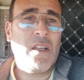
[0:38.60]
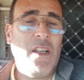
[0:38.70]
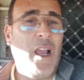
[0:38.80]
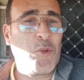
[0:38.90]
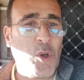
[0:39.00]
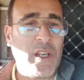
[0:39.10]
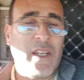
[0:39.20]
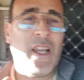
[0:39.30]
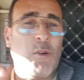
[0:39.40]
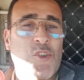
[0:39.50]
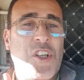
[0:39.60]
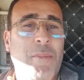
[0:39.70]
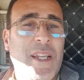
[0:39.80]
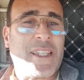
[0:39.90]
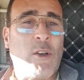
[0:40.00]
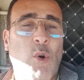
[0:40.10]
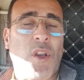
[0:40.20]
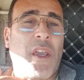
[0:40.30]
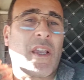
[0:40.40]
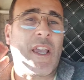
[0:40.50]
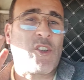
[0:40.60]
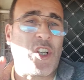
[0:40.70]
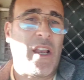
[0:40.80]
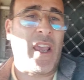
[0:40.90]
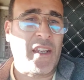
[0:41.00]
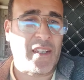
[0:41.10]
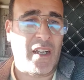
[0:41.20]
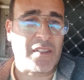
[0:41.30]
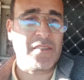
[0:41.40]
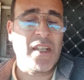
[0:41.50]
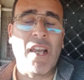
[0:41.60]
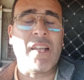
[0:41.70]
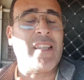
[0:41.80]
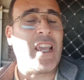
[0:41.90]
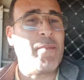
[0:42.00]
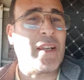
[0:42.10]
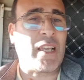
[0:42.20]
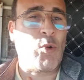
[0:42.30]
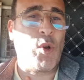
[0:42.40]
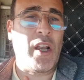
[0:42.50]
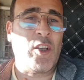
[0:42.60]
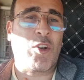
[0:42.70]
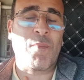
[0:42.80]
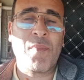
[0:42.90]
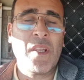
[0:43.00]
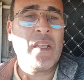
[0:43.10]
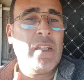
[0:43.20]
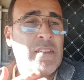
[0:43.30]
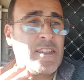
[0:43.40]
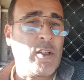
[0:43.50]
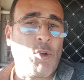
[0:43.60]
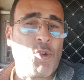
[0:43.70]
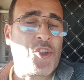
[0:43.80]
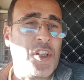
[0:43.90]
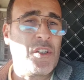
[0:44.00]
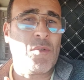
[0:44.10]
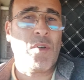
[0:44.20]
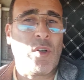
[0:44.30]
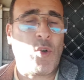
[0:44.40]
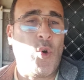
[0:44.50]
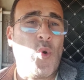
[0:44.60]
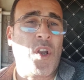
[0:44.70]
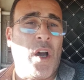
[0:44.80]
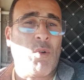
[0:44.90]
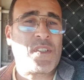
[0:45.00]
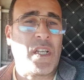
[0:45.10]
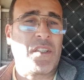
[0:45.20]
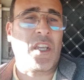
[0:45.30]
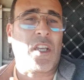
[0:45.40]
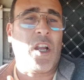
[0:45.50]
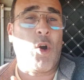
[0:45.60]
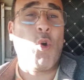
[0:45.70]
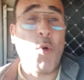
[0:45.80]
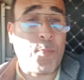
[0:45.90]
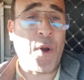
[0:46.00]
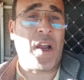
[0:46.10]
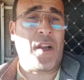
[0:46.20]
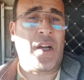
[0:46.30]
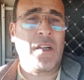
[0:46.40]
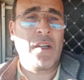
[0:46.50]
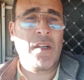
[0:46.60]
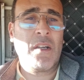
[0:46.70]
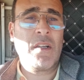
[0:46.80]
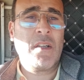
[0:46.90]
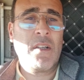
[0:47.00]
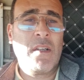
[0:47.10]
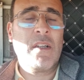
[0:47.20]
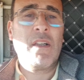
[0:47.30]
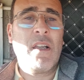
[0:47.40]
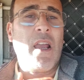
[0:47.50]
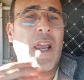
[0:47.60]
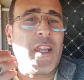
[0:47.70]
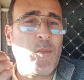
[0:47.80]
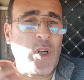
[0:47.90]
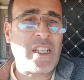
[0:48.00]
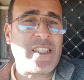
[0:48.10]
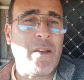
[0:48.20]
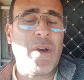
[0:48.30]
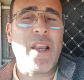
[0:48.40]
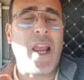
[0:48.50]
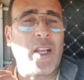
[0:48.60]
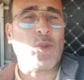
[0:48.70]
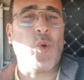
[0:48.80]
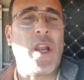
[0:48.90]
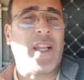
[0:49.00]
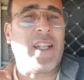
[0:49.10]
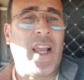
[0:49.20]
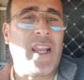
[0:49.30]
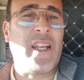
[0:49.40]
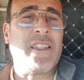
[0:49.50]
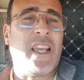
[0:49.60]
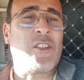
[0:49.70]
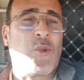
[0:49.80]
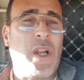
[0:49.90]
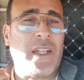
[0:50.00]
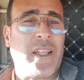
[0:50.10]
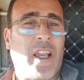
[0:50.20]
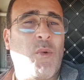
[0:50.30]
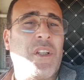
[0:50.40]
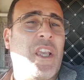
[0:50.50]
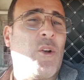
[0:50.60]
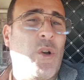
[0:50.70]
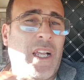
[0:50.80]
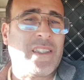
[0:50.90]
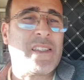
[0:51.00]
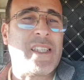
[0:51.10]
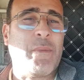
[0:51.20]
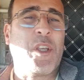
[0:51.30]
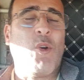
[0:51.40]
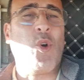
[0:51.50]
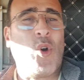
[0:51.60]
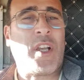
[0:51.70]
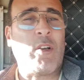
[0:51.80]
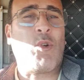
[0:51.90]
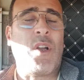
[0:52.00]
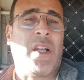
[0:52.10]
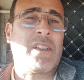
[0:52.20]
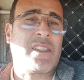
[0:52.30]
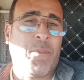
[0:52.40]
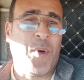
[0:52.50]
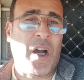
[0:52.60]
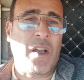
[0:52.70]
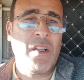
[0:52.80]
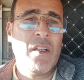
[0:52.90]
الحمد لله الوجه ملي كيكون نقي كيرجع لاي دار انا دائما كنقولها لكم السلكوشي خونا وصديقنا وبانا اي مناسبه لا عنده ولا عند العائله ديالته ولا عند الاخوان ديالو ولا عند النساء ديالو كنكون انا الصبار